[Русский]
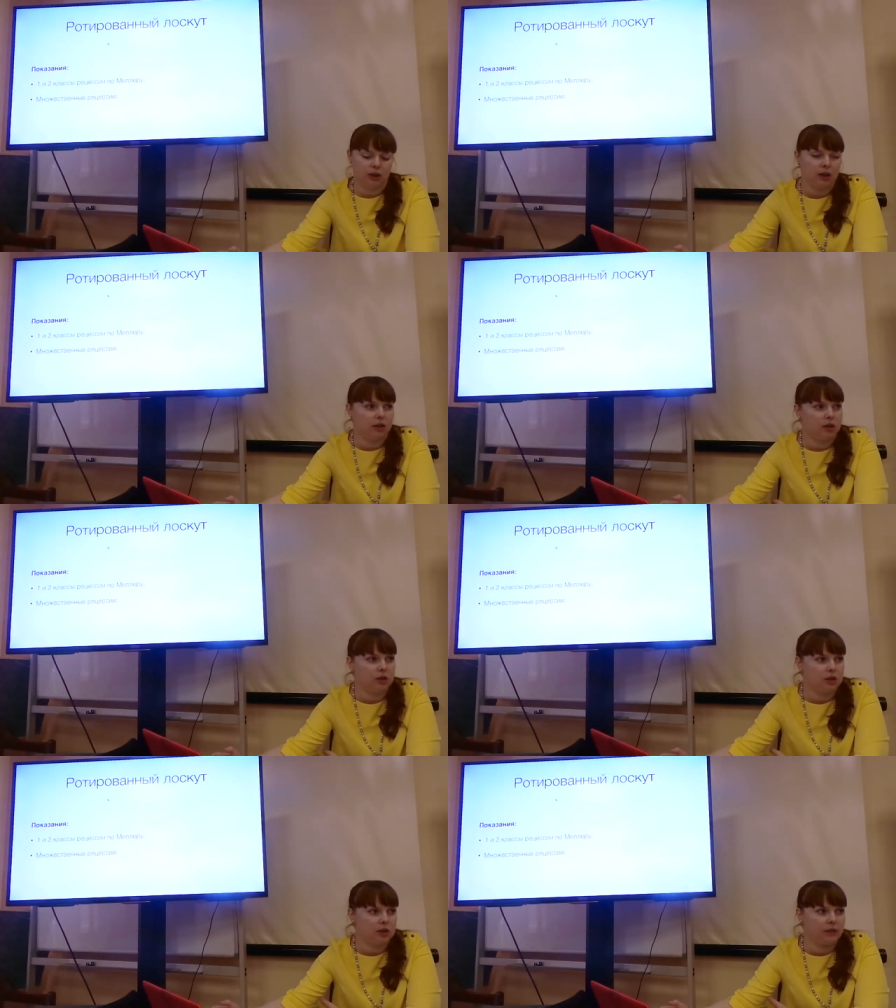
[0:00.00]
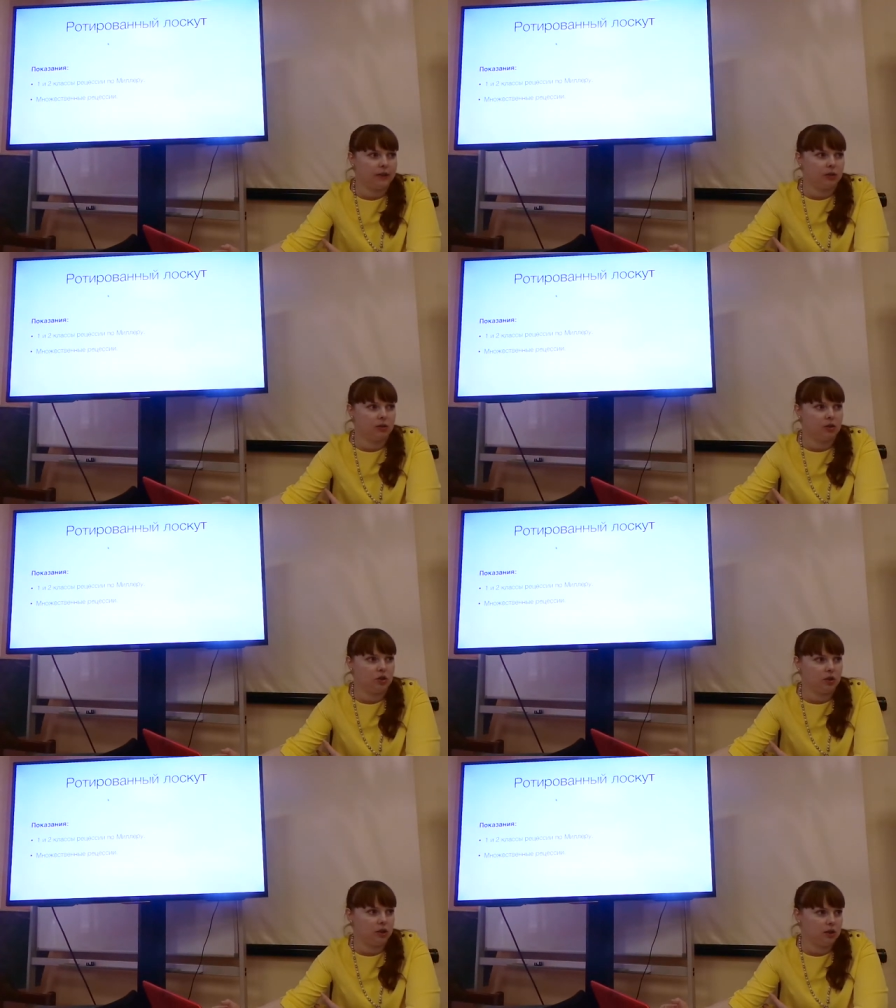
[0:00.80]
я, конечно, советую
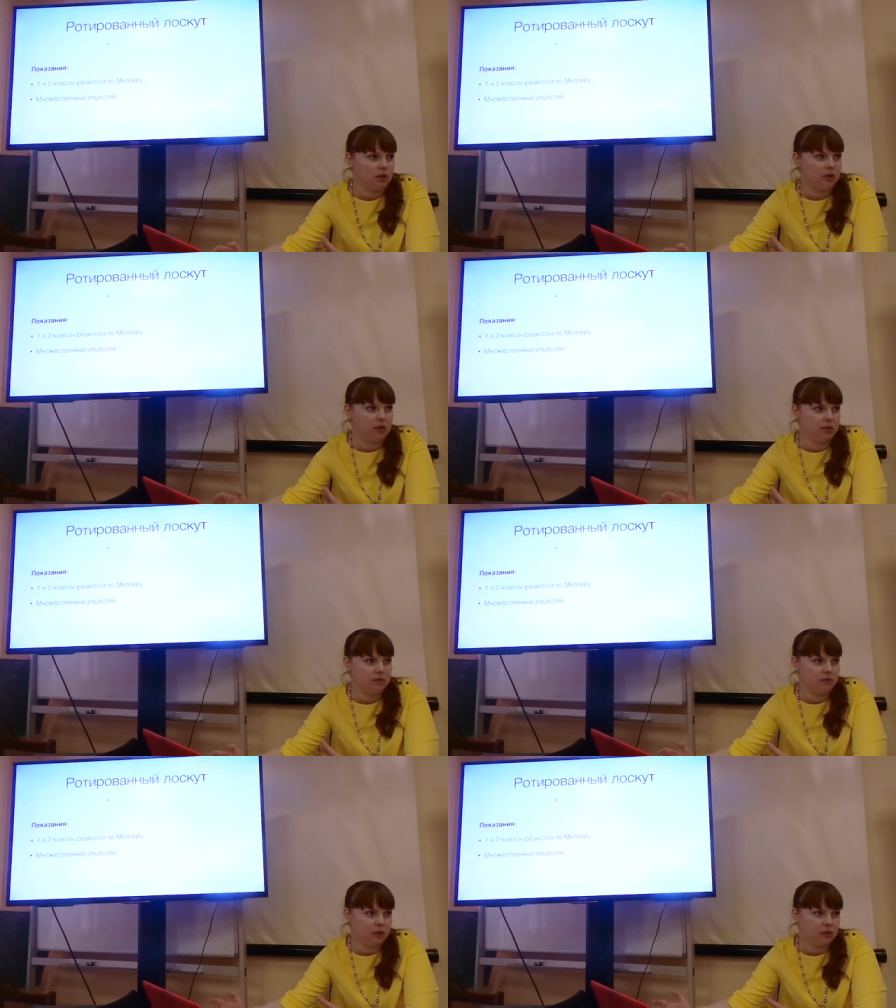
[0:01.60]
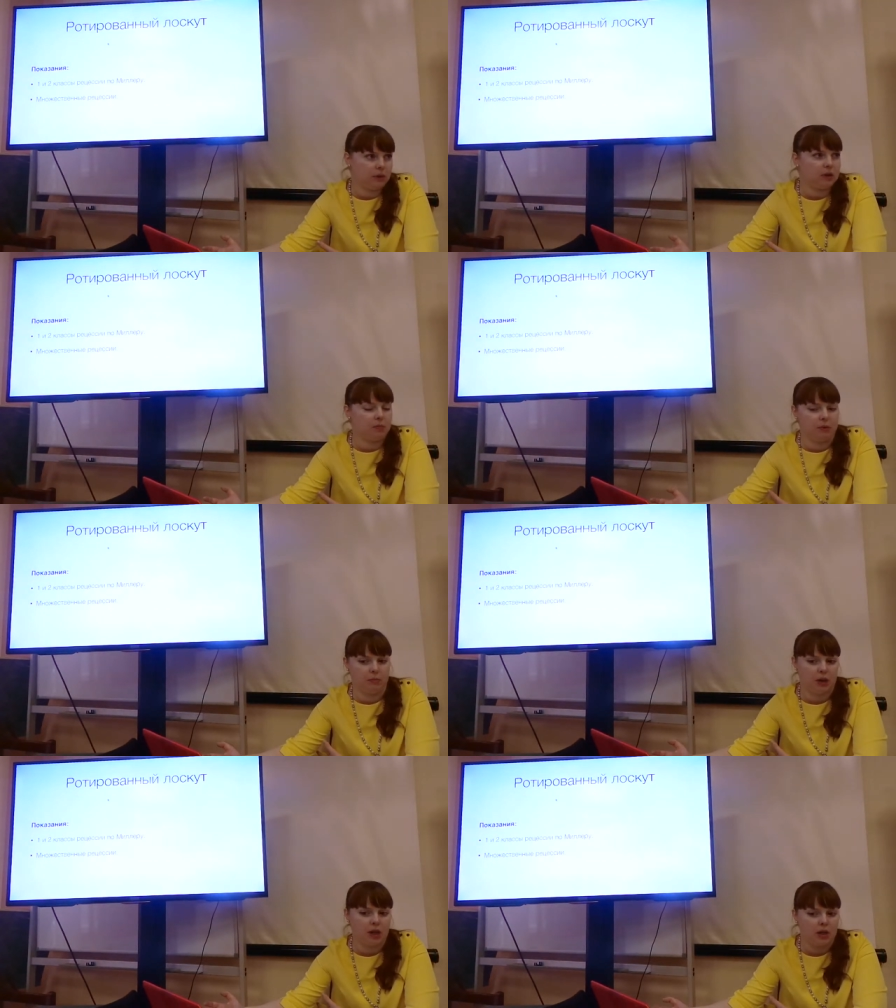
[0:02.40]
начинать э, этот метод
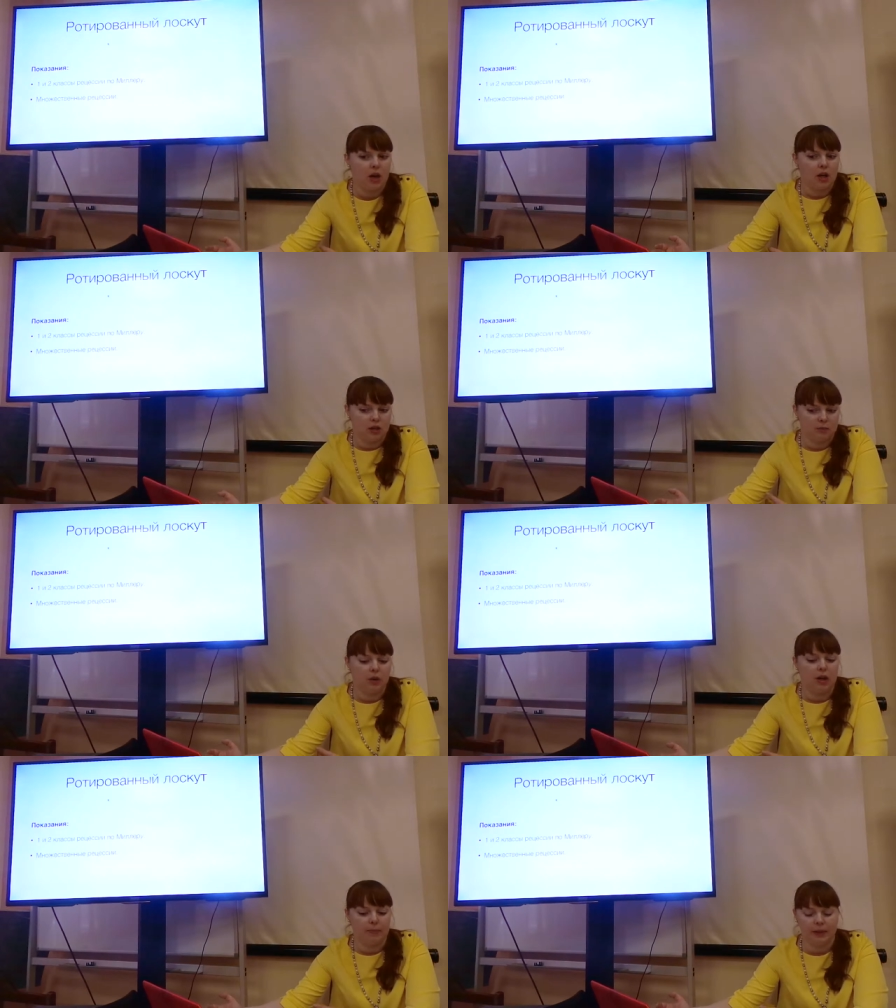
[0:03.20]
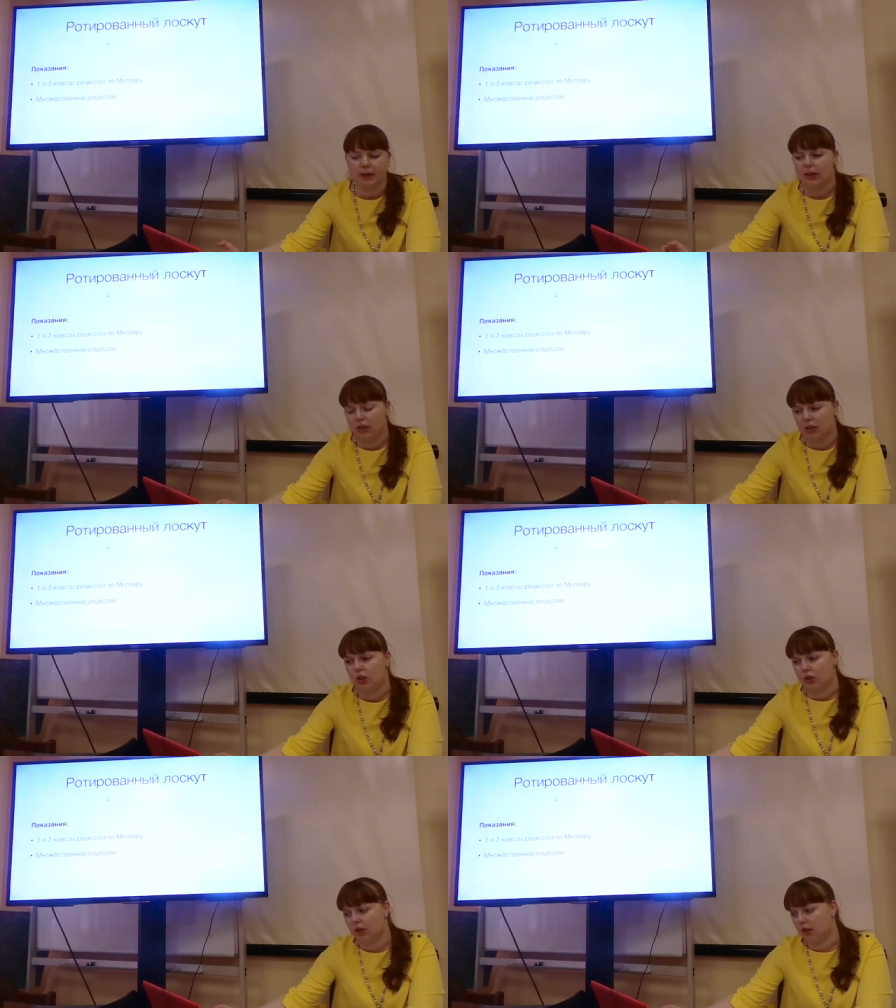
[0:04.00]
применять с более
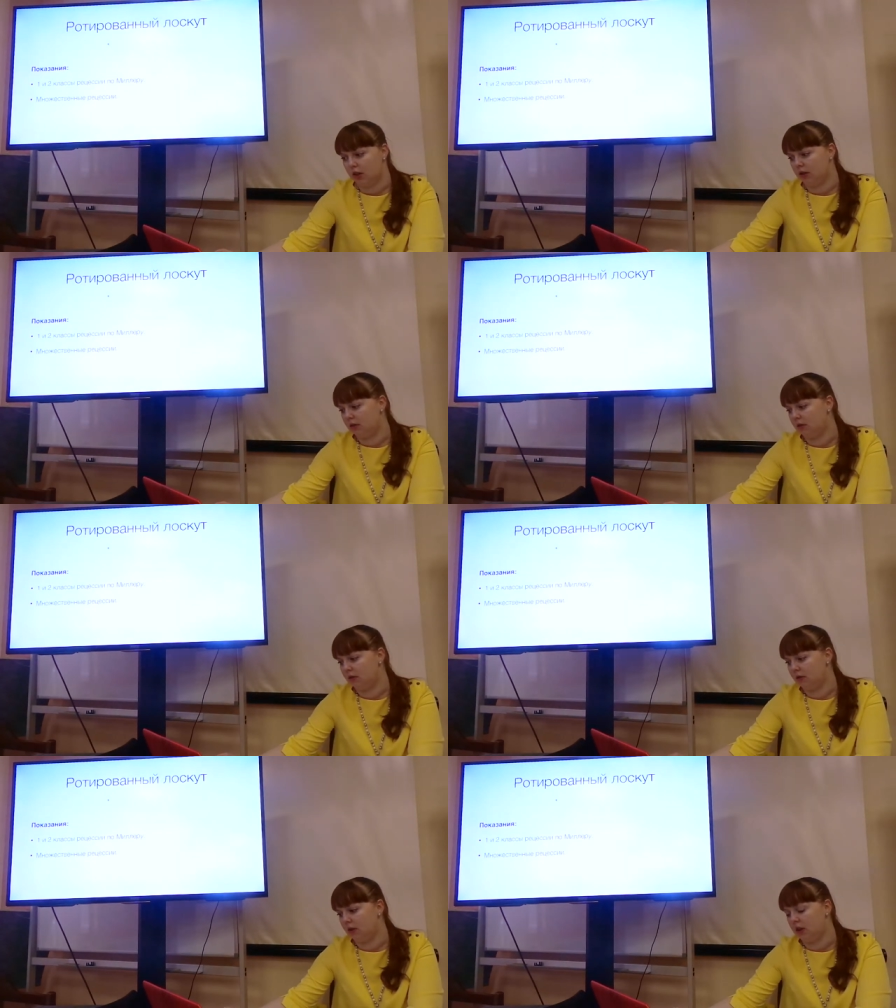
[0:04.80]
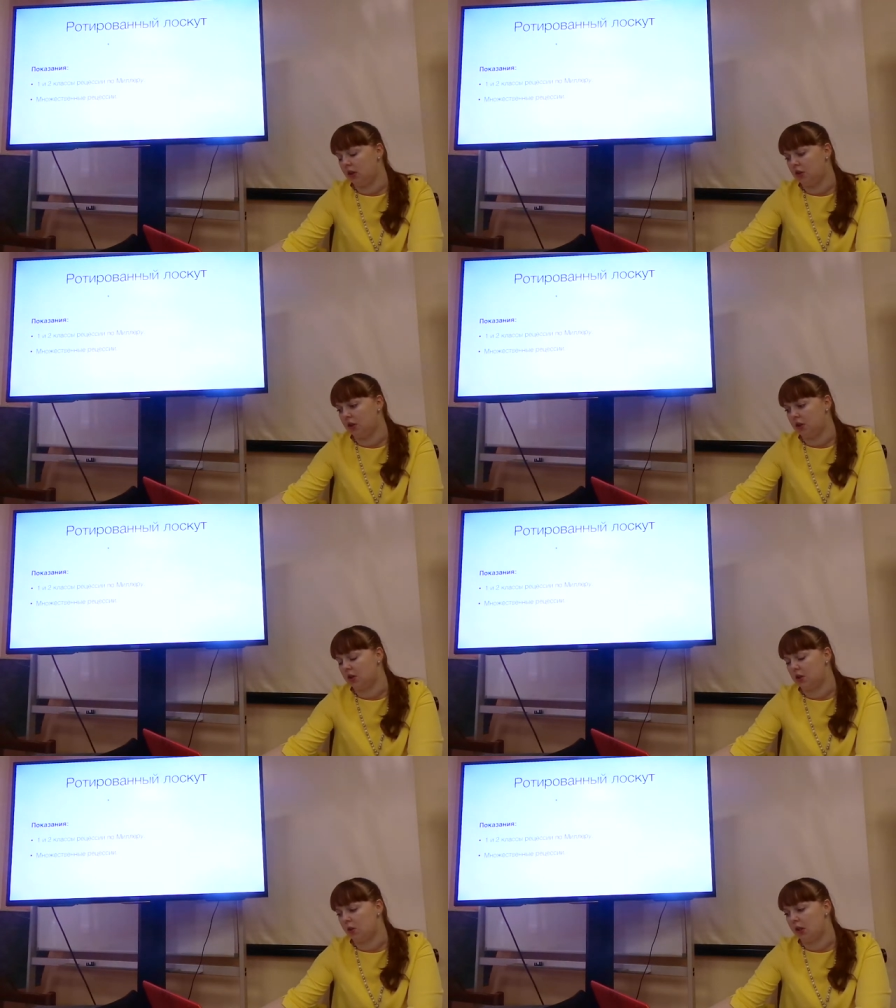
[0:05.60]
прогностичных э, клинических
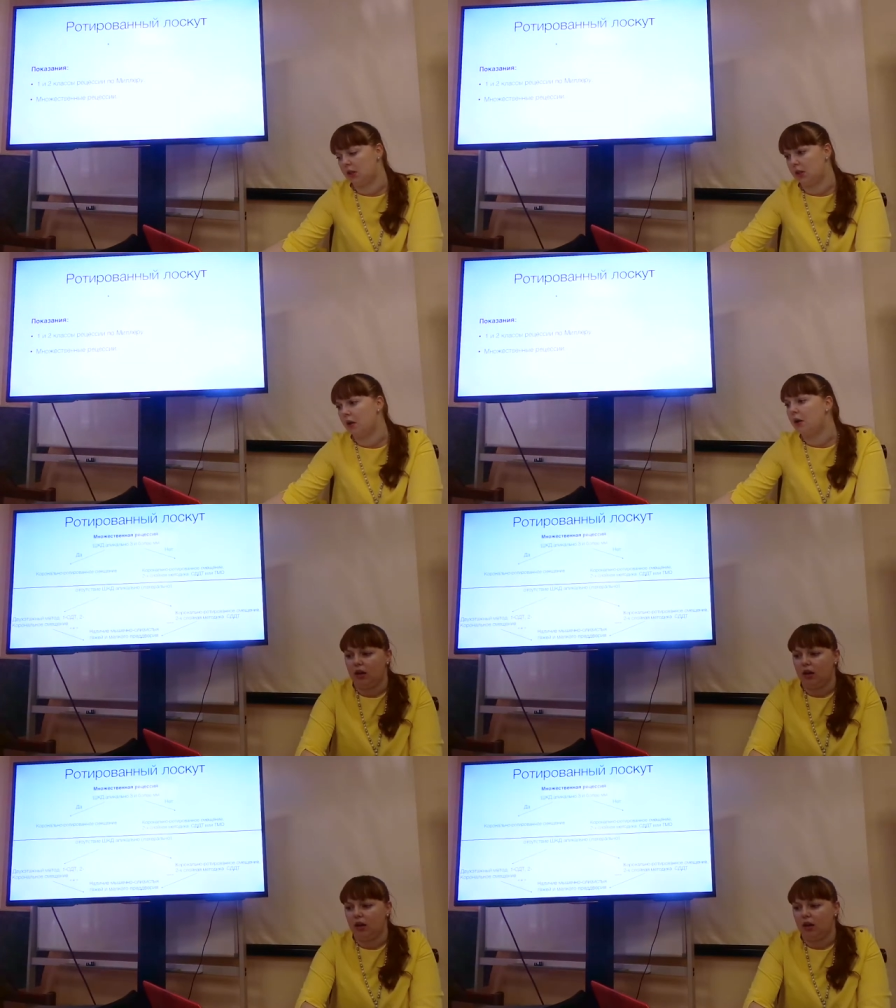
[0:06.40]
ситуаций.